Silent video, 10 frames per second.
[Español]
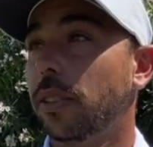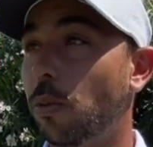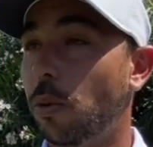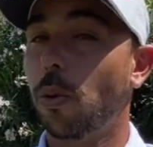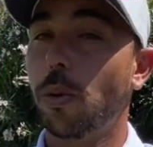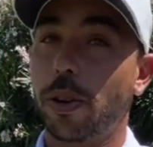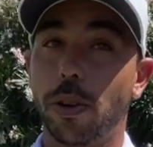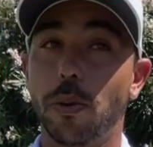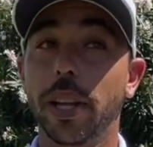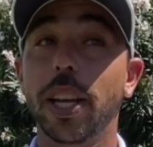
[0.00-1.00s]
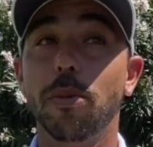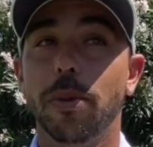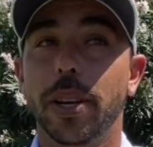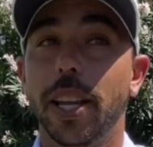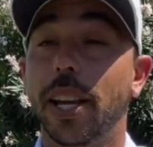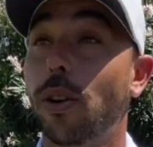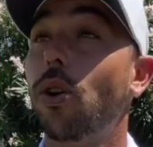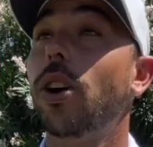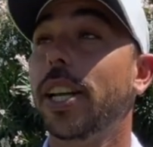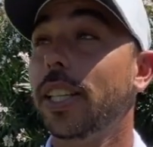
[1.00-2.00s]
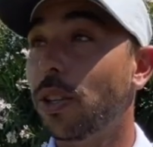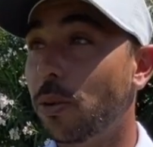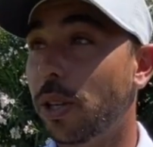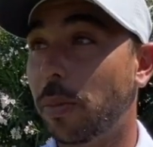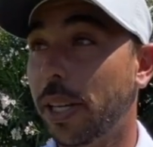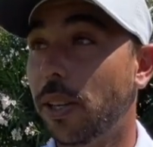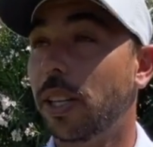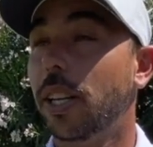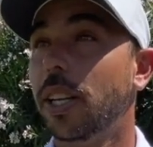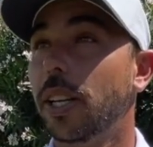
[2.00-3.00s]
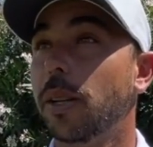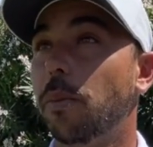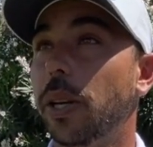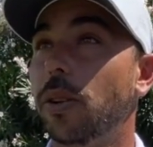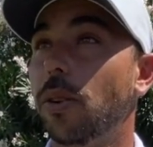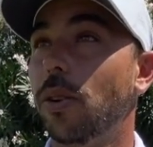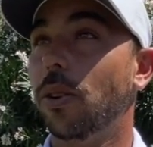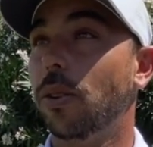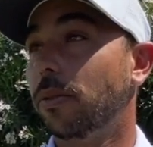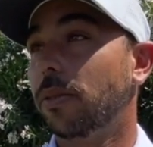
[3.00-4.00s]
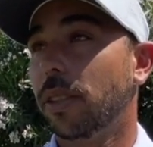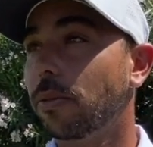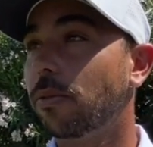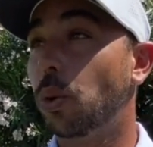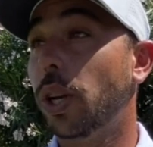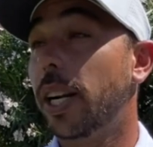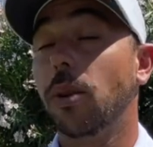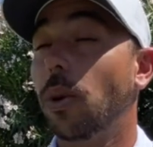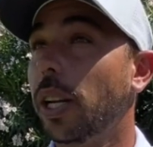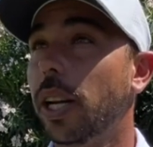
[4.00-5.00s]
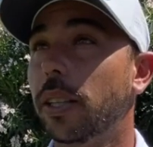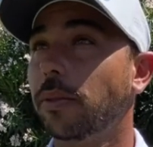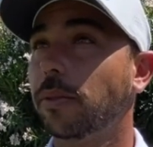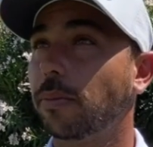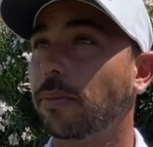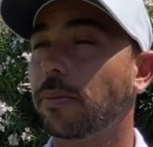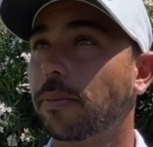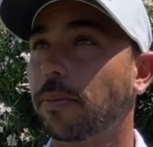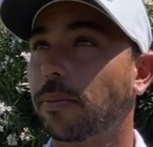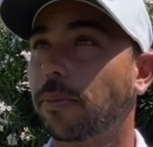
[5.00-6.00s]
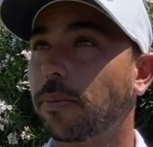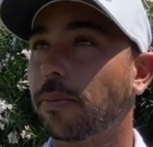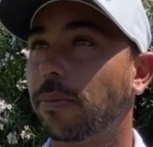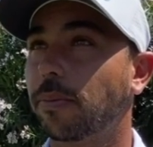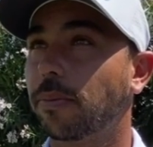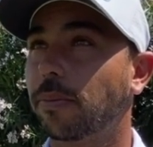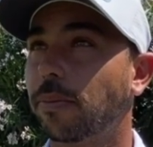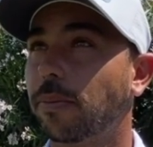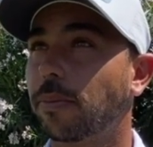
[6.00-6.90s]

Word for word: Como, como dije el primer día, ojalá se lo lleve un español, pero puede ganar cualquiera pero ojalá se